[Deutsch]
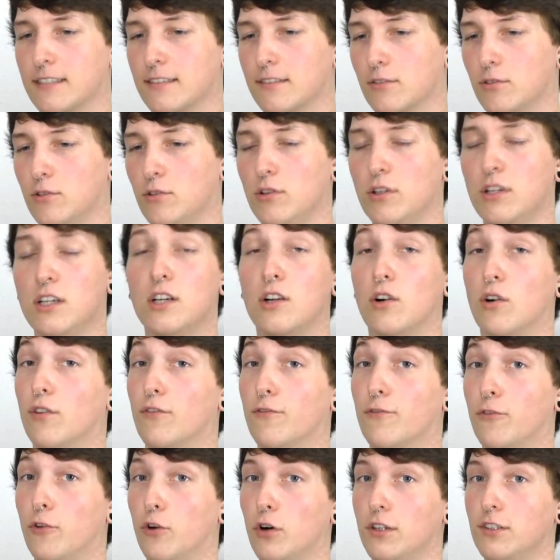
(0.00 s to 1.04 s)
So. Und
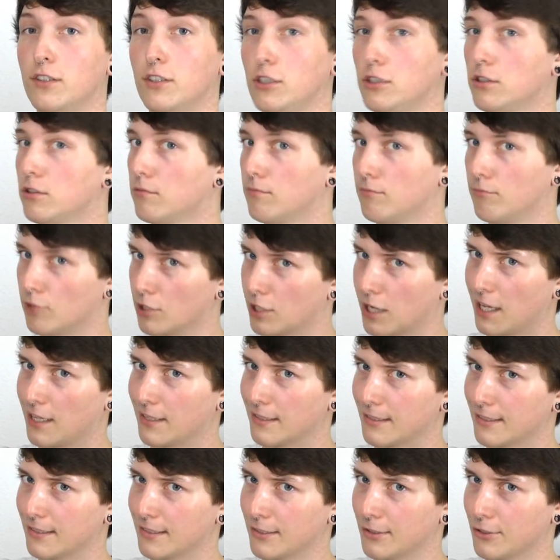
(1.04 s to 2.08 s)
Vorsicht, die
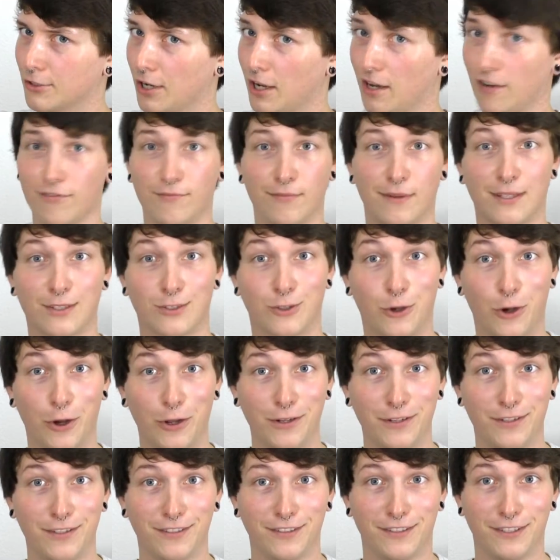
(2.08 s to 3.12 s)
Kanten sind scharf. Man
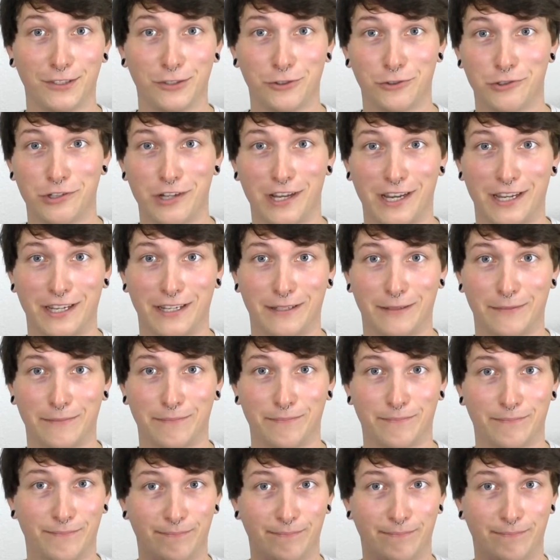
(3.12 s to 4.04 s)
könnte sich schneiden.